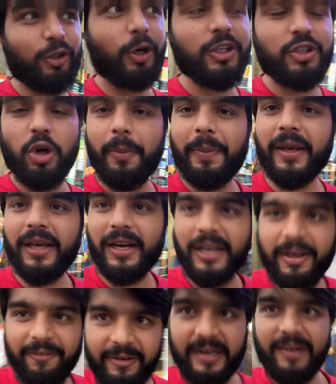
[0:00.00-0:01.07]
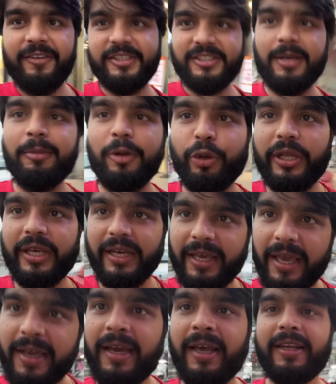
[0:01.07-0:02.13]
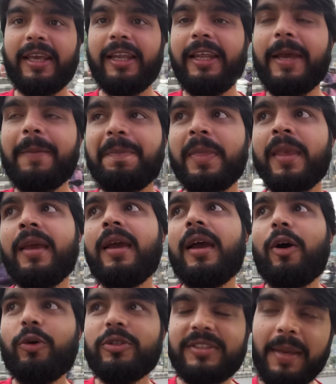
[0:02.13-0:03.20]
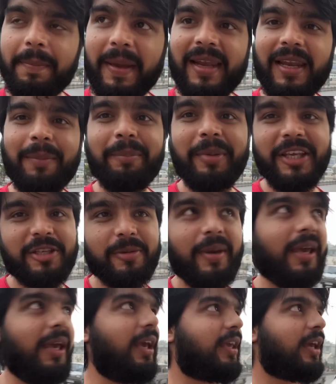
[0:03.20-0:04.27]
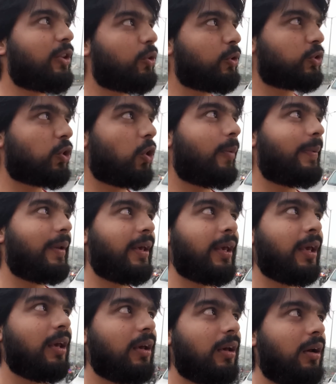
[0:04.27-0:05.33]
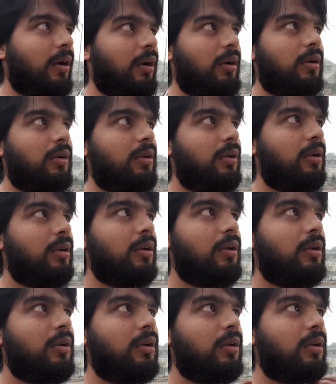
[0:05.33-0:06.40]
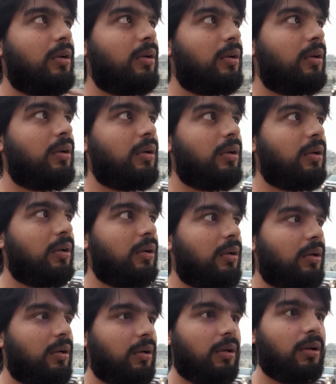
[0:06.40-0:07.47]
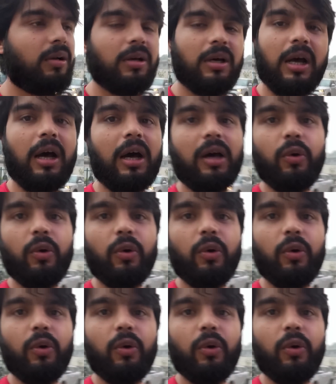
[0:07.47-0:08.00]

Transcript: थोड़ी शॉपिंग कर लिया फटाफट से हम लोग निकलेंगे घर के लिए उससे पहले हम बीच में एक या दो स्टॉप लेंगे बाजार में लेंगे सिर्फ वॉच हाँ